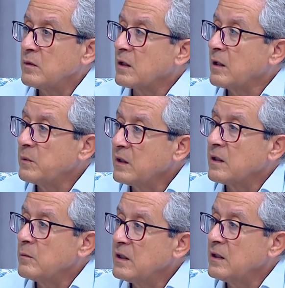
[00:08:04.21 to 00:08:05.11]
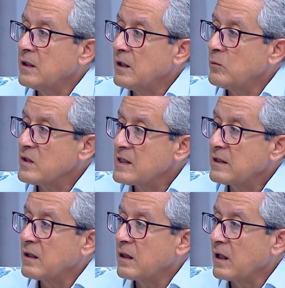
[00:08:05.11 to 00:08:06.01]
كبيره من
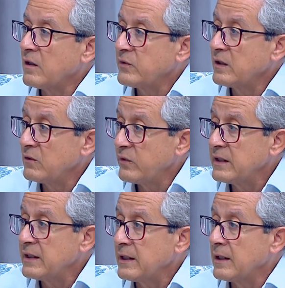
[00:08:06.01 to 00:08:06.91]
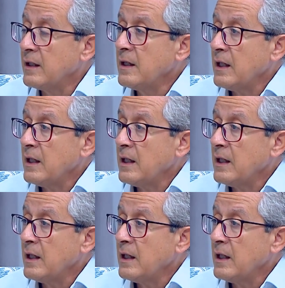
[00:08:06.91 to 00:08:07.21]
المؤسسات الثقافيه الفنيه